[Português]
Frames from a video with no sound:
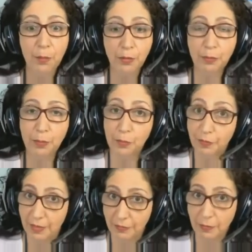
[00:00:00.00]
muito
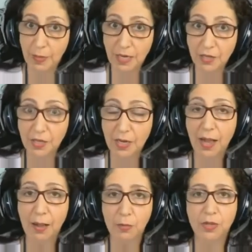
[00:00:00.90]
provavelmente
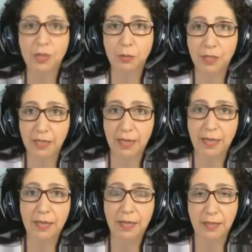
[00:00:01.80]
a amostra
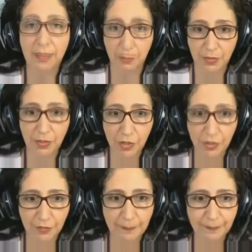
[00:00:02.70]
poderá ser
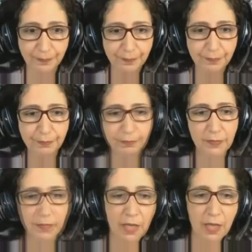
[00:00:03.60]
positiva
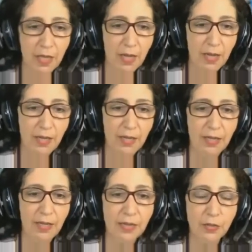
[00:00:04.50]

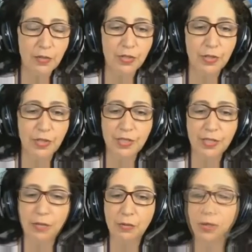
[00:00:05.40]
e as condições de
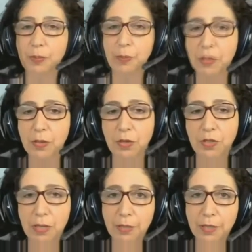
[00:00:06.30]
saúde do pessoal
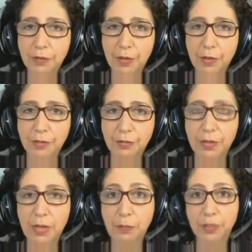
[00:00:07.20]
de laboratório.
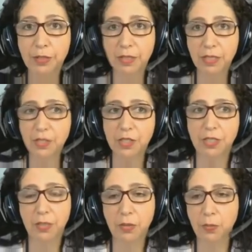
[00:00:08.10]
Então, é importante
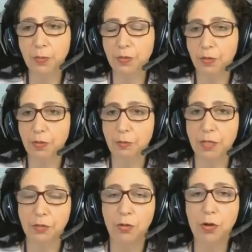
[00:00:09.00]
que o pessoal do
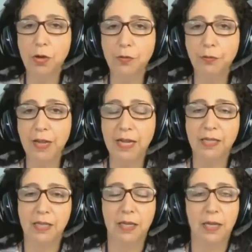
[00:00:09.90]
laboratório
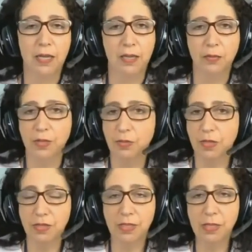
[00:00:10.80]
faça ah, os seus
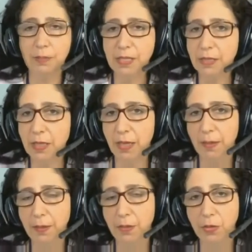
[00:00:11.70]
exames
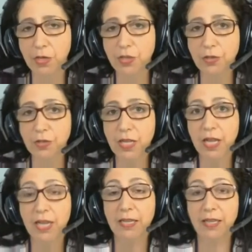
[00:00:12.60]
eh, periódicos,
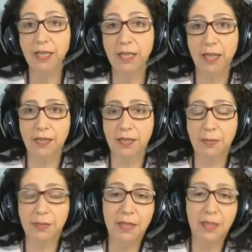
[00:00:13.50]
que eles se
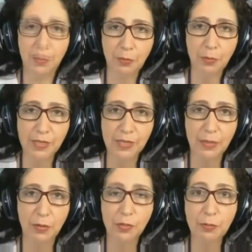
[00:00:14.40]
mantenham com boa
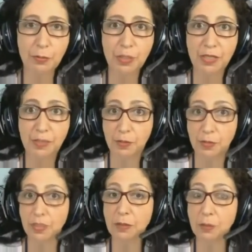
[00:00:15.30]
saúde, porque as
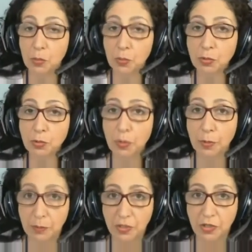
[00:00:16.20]
pessoas
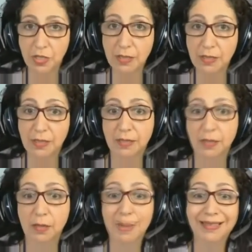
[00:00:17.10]
imunocomprometidas, elas
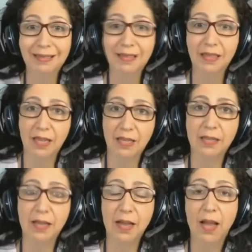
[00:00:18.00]
têm uma
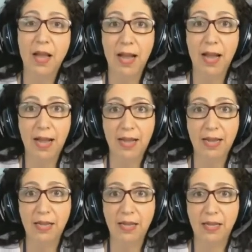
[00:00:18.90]
tendência
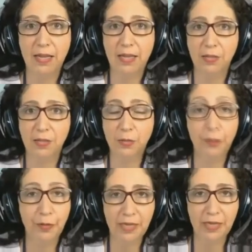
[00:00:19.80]
a, eh, a
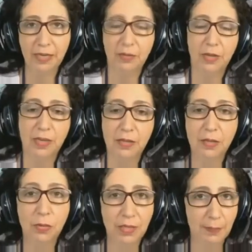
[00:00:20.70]
sofrer, né? no caso, se
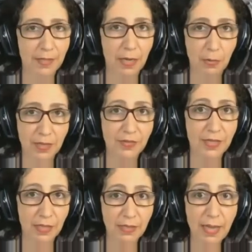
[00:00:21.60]
contaminar com mais
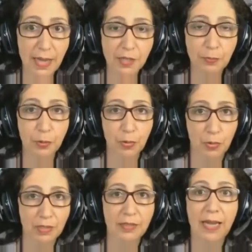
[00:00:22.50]
facilidade, por
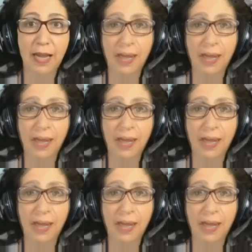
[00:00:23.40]
conta